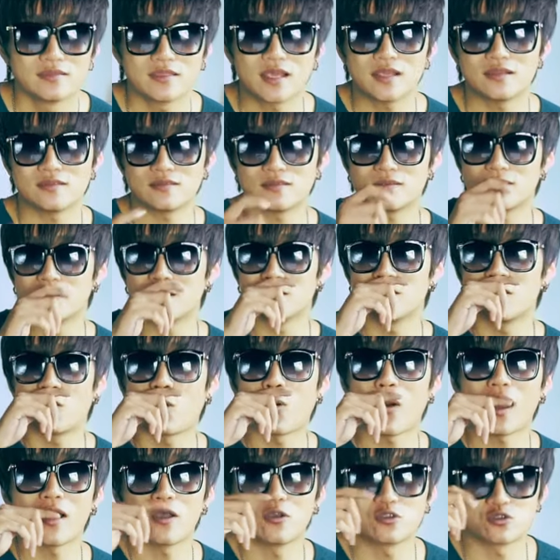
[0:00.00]
但
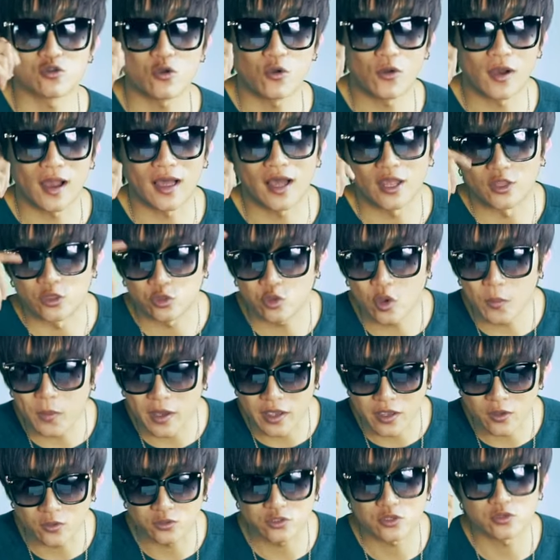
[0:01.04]
话又说回来，很多
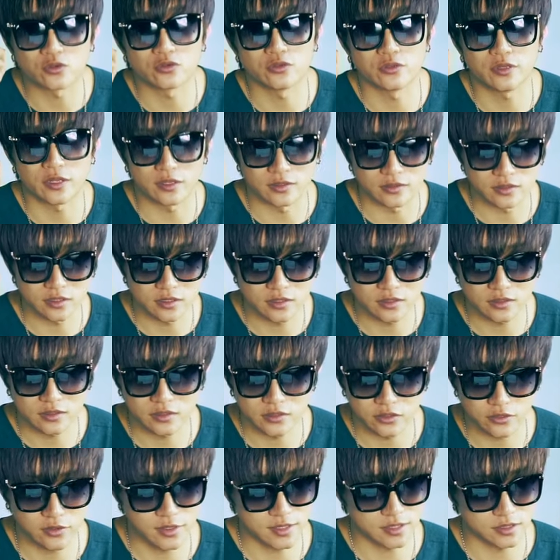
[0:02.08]
朋友就有点
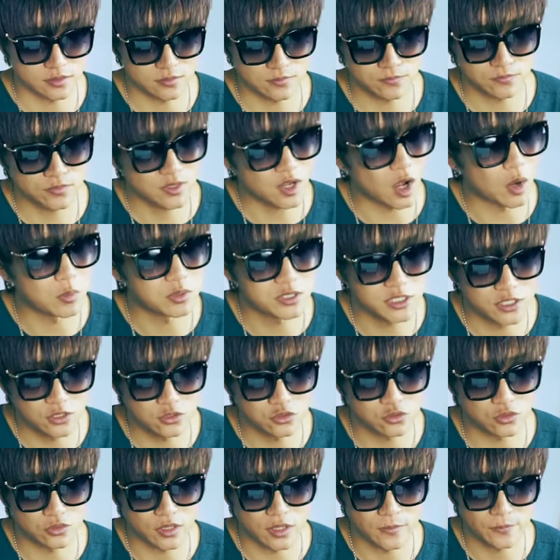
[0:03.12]
有点搞不
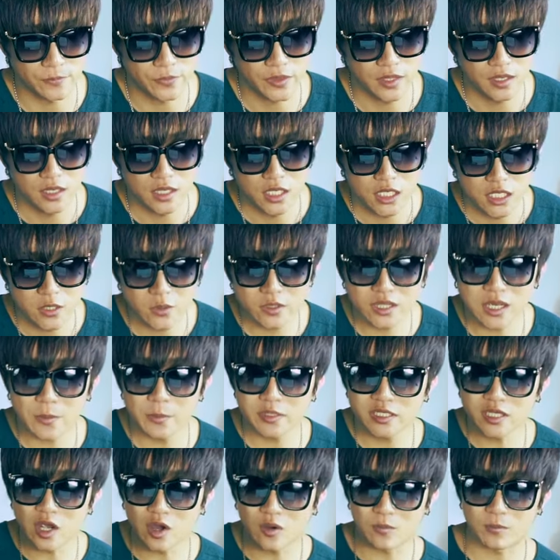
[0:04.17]
清楚了，因为他
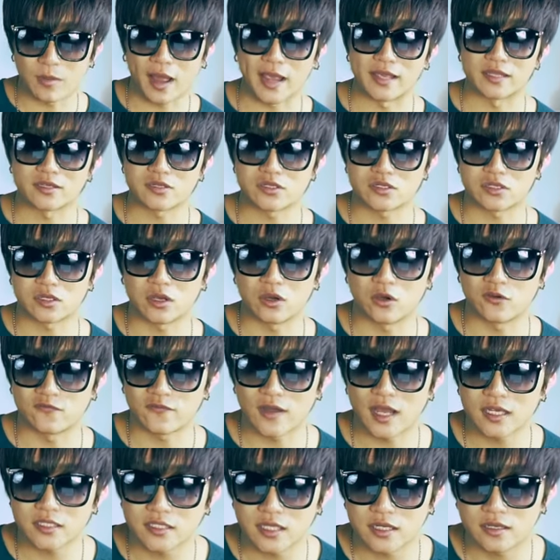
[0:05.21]
们要买的时候
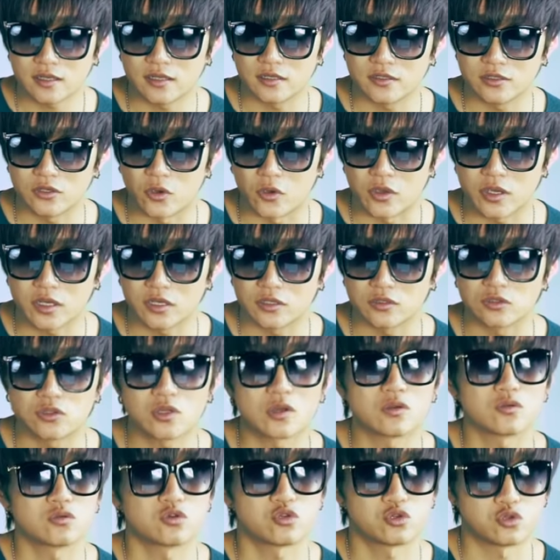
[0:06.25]
发现呢有一个
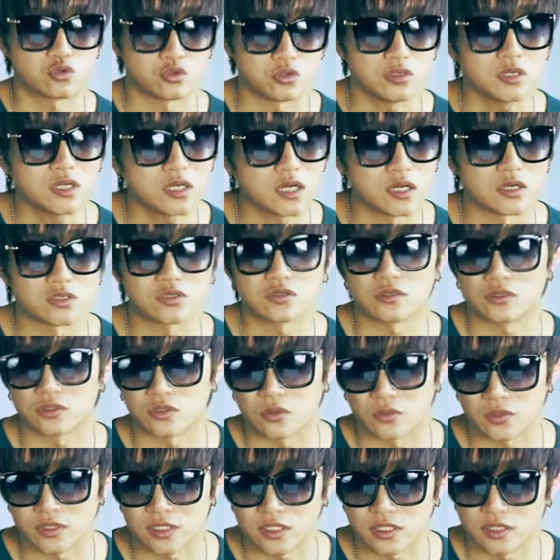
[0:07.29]
到许可证的
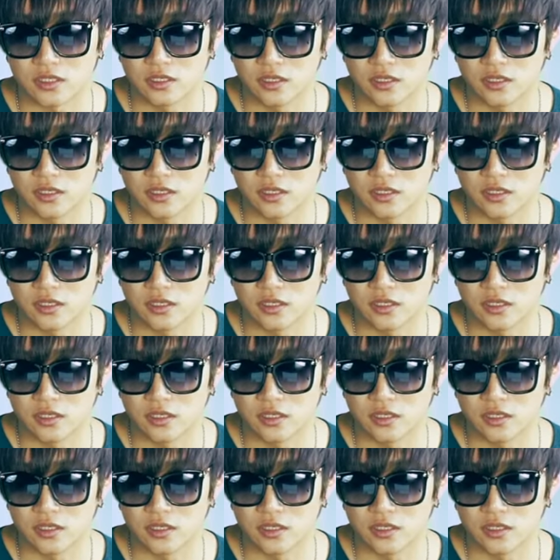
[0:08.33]
东西，